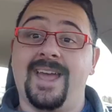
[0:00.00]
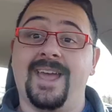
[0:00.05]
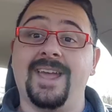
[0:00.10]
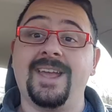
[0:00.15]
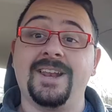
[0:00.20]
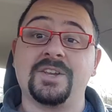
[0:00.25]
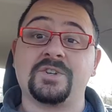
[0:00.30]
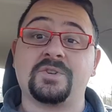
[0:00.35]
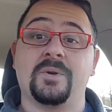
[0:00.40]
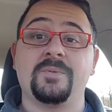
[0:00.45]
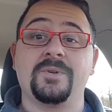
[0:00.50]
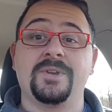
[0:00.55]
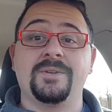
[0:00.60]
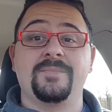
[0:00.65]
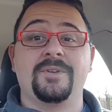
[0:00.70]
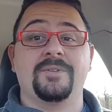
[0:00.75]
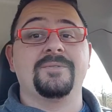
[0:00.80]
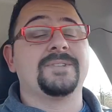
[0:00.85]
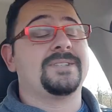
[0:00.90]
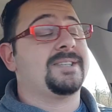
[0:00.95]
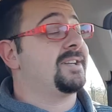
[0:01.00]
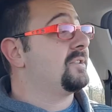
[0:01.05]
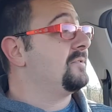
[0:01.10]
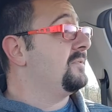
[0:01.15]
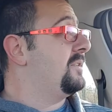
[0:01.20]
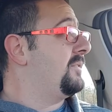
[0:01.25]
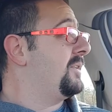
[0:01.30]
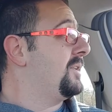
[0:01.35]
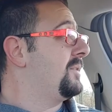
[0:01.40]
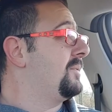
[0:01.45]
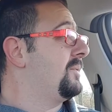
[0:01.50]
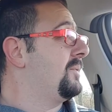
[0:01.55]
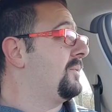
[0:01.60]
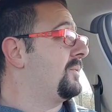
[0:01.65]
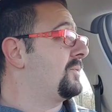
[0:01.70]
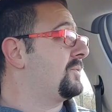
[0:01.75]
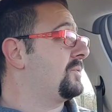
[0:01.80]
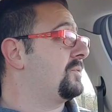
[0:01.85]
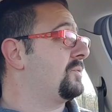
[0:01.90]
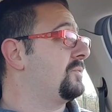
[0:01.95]
Les les abonnés, bienvenue dans cette nouvelle vidéo.
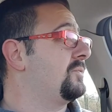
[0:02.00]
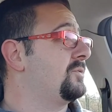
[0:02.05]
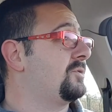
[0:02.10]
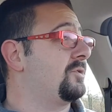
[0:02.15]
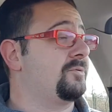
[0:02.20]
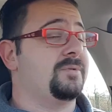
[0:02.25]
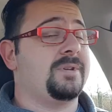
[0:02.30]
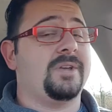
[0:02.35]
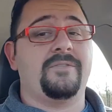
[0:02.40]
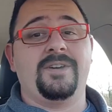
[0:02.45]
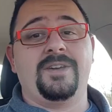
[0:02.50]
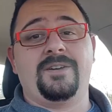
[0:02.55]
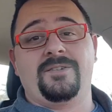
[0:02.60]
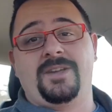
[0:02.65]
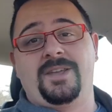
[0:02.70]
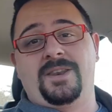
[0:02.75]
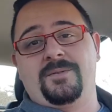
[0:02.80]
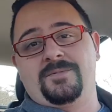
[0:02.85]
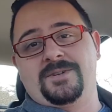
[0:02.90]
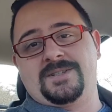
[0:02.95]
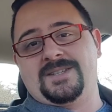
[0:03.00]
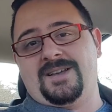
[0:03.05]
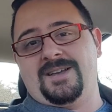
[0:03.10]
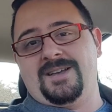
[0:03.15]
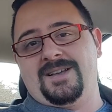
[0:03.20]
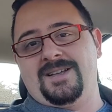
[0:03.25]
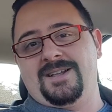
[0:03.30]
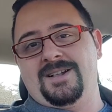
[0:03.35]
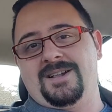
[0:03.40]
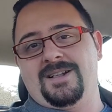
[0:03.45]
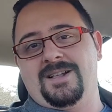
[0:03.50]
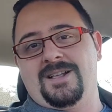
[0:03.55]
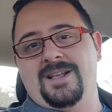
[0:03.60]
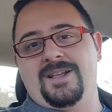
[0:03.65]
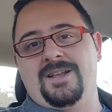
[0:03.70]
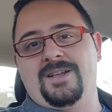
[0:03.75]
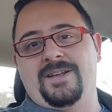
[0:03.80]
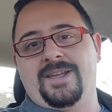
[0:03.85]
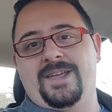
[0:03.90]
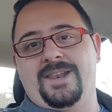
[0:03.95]
On se retrouve aujourd'hui avec, regardez-moi ça.
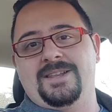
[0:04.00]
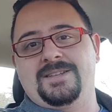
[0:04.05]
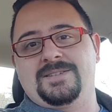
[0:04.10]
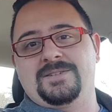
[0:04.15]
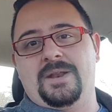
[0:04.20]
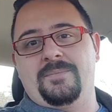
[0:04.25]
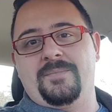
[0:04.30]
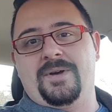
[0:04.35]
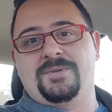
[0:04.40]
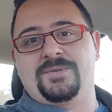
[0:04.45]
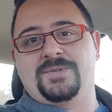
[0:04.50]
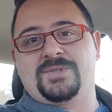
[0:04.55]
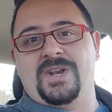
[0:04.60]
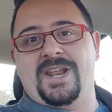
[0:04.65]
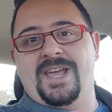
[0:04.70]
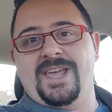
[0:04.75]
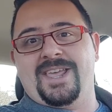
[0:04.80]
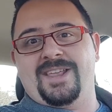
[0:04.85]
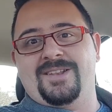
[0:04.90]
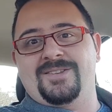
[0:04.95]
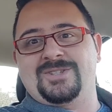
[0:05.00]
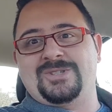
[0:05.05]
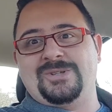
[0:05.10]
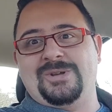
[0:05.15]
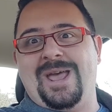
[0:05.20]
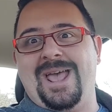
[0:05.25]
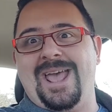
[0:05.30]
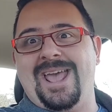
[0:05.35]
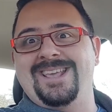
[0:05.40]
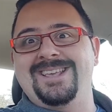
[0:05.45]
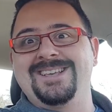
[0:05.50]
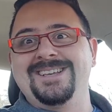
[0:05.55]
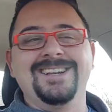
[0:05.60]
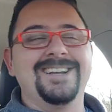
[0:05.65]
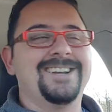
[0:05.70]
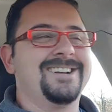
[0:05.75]
Regardez sur la main du soleil, du soleil